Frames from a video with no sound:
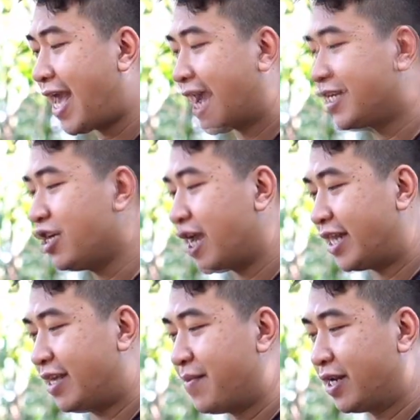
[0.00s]
nhạc chiếc loa
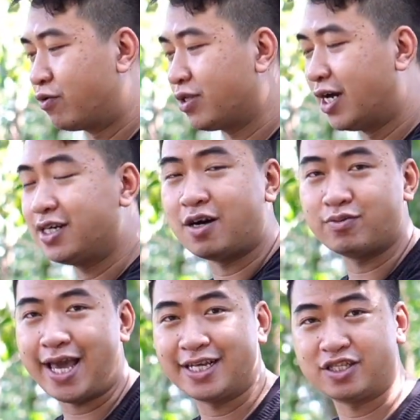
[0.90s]
này thì mình cũng thử
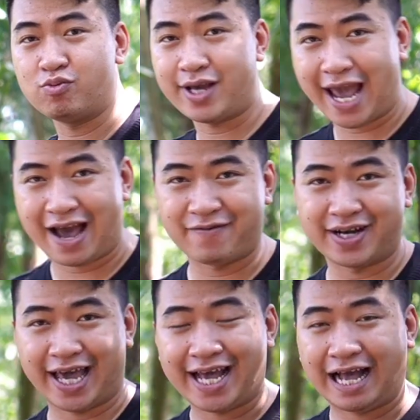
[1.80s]
không gian trong nhà
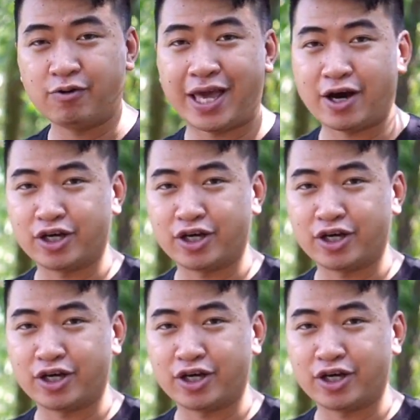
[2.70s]
và kể cả không